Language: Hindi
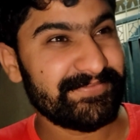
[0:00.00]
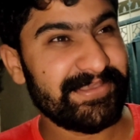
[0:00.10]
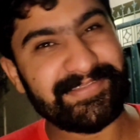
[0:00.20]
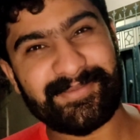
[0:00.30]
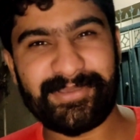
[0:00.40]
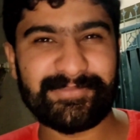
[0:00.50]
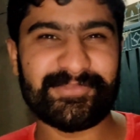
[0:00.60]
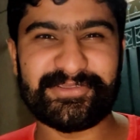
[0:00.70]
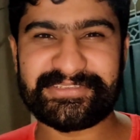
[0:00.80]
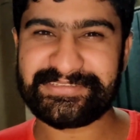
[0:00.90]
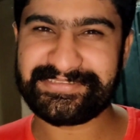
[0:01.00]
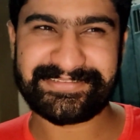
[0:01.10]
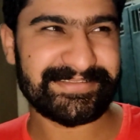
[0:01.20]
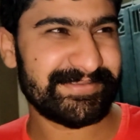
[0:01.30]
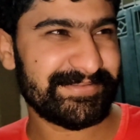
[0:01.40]
फैसलाबाद पहुँच
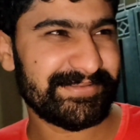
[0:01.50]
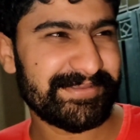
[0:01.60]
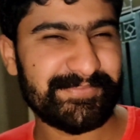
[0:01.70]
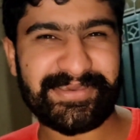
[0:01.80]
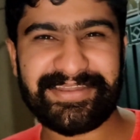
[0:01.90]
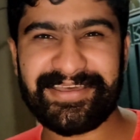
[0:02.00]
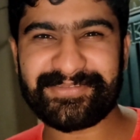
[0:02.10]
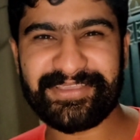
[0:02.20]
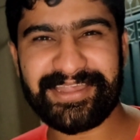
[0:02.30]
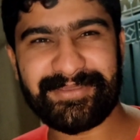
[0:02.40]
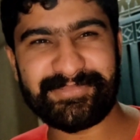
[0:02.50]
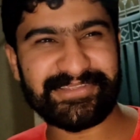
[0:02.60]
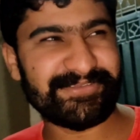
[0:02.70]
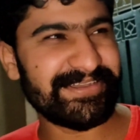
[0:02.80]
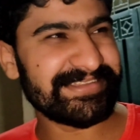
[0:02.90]
अच्छा मैं रात ग्यारह
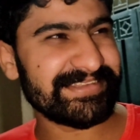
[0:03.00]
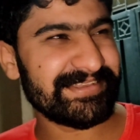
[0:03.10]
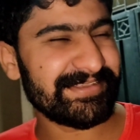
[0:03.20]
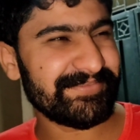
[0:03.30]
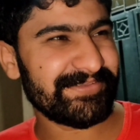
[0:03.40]
बजे वहाँ से